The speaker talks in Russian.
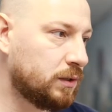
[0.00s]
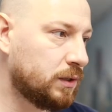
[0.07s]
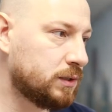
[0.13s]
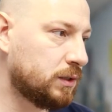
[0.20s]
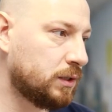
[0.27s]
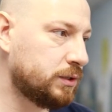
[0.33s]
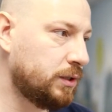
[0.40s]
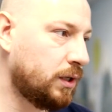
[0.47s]
это
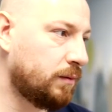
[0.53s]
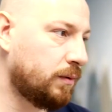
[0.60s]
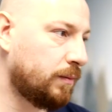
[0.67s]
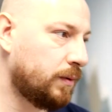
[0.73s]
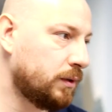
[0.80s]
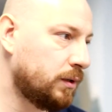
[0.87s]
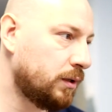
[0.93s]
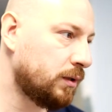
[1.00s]
осложняет
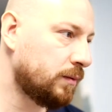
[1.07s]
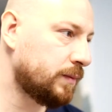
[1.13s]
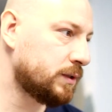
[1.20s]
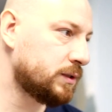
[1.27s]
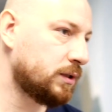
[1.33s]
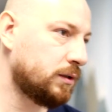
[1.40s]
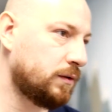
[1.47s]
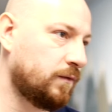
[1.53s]
попадание
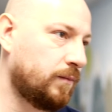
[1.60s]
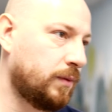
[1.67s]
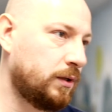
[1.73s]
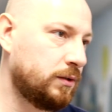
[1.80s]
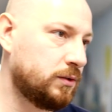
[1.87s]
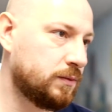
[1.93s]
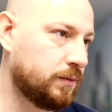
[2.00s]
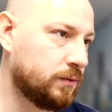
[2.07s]
пациентов в
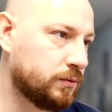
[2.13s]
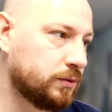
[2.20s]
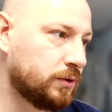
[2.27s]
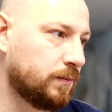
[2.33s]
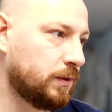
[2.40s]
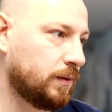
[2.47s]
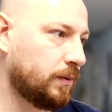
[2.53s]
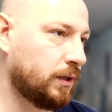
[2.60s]
больницу, потому
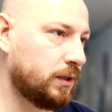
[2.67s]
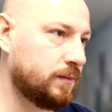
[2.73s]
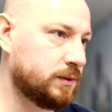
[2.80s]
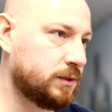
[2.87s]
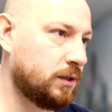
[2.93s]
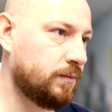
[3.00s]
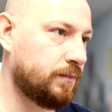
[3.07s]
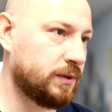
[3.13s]
что им необходимо
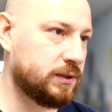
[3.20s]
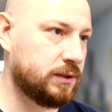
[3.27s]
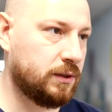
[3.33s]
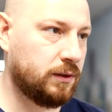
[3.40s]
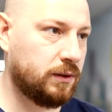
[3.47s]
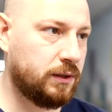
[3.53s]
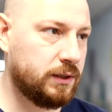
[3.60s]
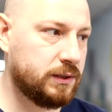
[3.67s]
сдать
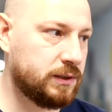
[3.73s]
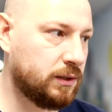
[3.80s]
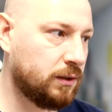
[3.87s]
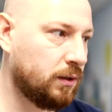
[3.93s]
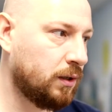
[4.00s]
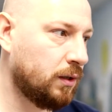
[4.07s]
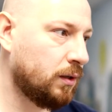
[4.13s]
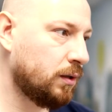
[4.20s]
ПЦР-тест.
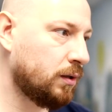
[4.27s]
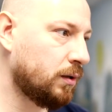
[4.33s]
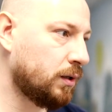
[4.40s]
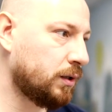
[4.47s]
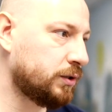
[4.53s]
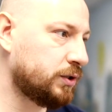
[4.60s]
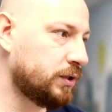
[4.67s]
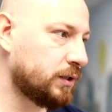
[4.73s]

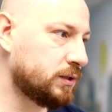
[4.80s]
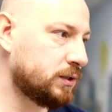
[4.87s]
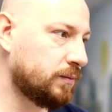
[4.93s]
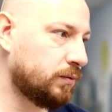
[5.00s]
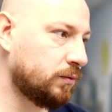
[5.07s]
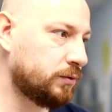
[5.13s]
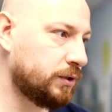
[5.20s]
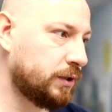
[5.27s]
Э, часто
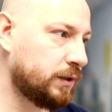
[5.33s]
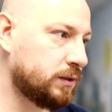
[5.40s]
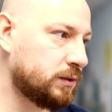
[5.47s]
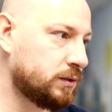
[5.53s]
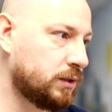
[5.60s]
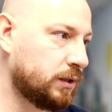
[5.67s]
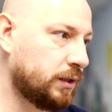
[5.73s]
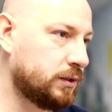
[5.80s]

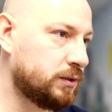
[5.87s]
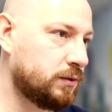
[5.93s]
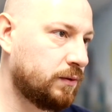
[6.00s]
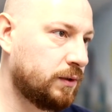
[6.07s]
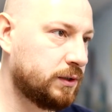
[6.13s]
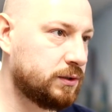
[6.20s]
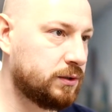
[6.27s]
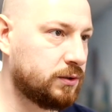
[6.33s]
получается такая
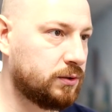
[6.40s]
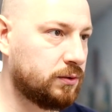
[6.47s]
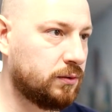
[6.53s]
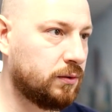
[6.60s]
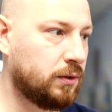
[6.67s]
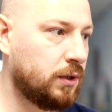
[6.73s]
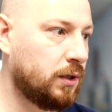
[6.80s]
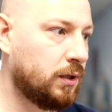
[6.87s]
ситуация,
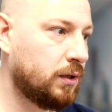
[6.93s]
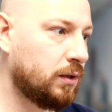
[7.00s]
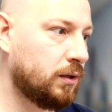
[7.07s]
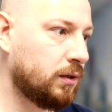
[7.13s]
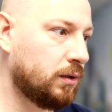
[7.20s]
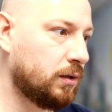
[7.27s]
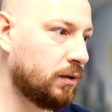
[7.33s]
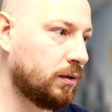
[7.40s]
что
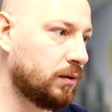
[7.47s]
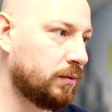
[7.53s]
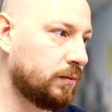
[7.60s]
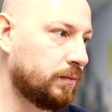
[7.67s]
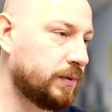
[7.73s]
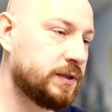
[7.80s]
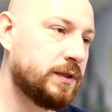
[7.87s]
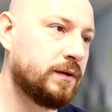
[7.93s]
э,
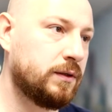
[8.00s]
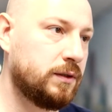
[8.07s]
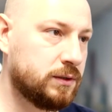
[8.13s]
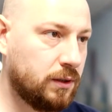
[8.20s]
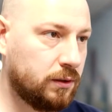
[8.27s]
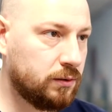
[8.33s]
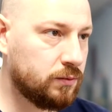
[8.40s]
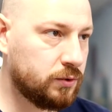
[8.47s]
пациенты не
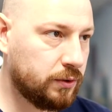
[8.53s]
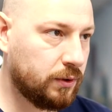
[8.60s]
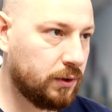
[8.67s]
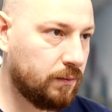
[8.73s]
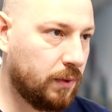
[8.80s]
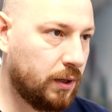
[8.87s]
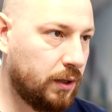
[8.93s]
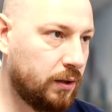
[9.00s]
знают о том, что
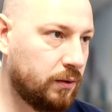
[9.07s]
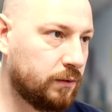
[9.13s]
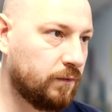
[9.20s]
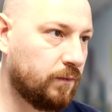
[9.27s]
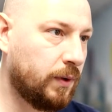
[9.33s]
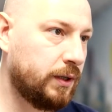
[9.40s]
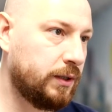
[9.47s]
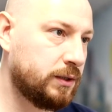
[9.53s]
они болеют,
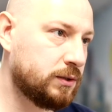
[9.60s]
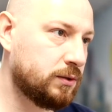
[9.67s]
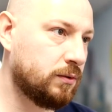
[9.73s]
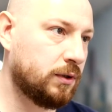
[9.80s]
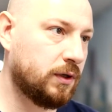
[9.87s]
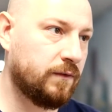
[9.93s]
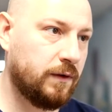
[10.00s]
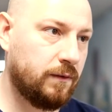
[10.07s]
в больнице
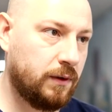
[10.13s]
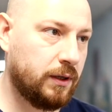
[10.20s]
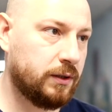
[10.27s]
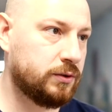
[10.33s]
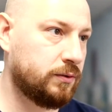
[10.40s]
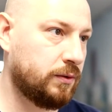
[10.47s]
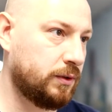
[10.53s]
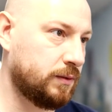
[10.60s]
только
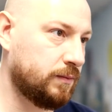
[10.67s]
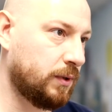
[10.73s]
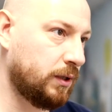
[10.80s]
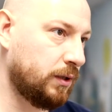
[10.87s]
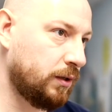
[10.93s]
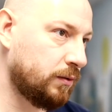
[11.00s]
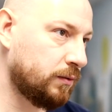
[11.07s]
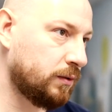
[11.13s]
выявляют, что они
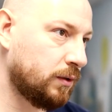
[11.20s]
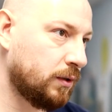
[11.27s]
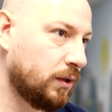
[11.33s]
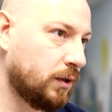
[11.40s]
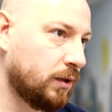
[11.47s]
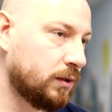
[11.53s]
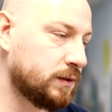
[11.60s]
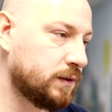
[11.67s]
болеют.
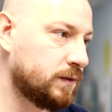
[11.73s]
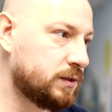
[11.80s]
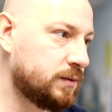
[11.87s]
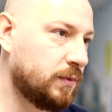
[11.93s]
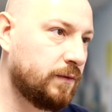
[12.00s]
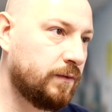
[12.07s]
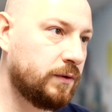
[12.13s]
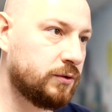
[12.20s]

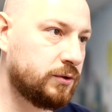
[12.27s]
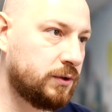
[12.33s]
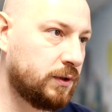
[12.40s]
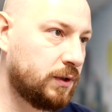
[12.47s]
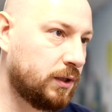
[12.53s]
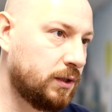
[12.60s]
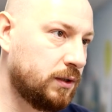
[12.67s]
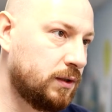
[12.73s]
Соответственно, мы
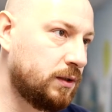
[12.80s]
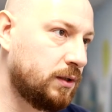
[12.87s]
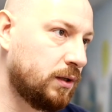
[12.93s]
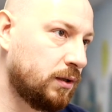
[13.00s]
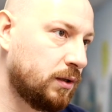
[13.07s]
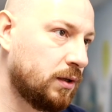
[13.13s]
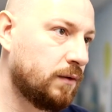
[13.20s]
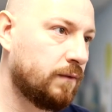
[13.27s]
вынуждены таких
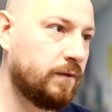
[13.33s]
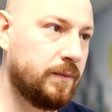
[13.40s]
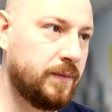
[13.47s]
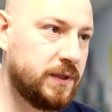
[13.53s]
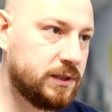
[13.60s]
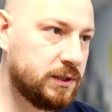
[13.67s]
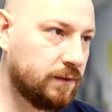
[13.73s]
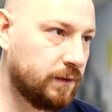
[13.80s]
детей
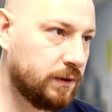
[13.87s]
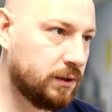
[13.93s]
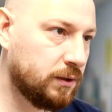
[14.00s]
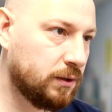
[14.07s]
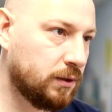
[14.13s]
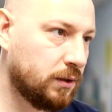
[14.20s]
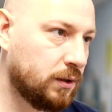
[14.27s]
выписывать